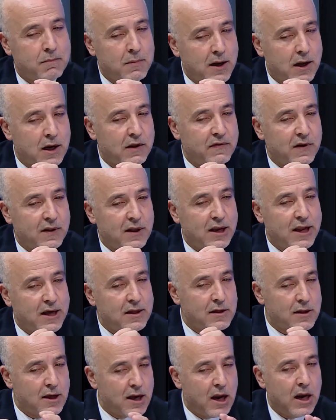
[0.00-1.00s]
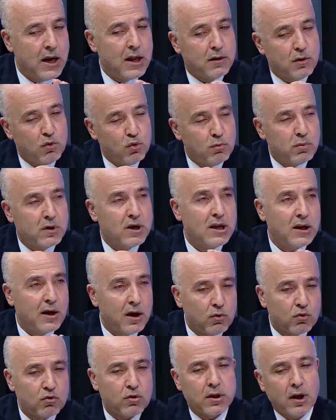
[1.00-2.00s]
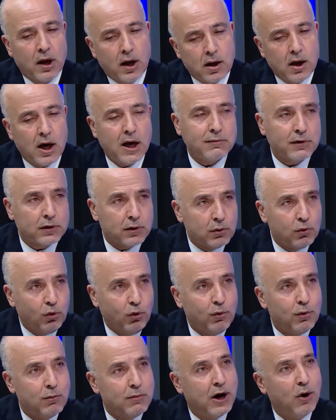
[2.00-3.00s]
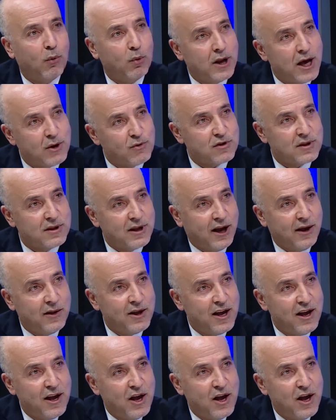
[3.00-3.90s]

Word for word: معرفة الأجزاء التي يمكن أن يصنع لها مصنوعهم أو لا يصنع